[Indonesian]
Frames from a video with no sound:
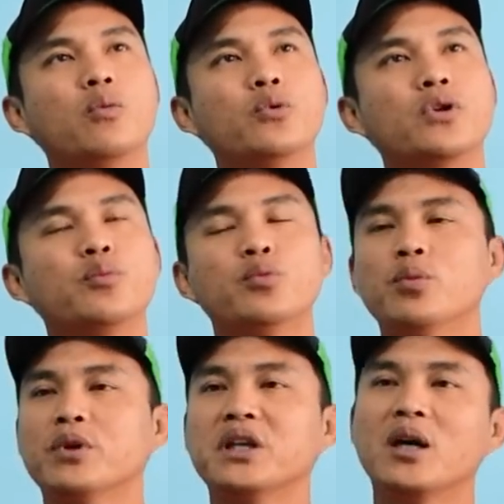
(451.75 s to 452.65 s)
dua puluh
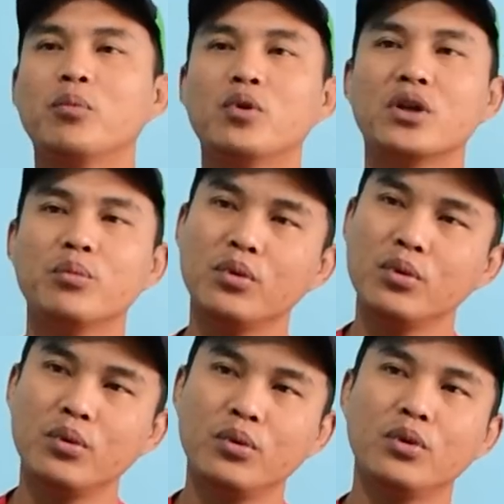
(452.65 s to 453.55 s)
ribu atau tiga puluh
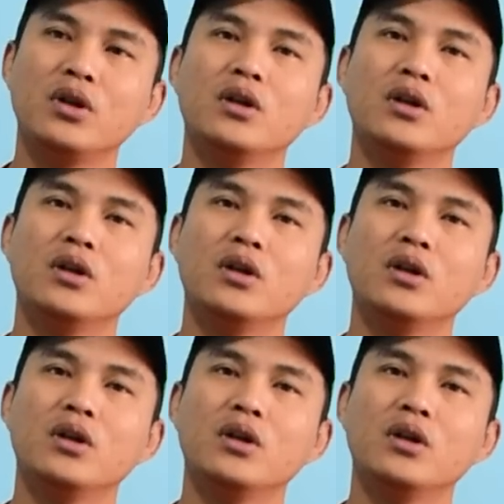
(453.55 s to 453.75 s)
ribu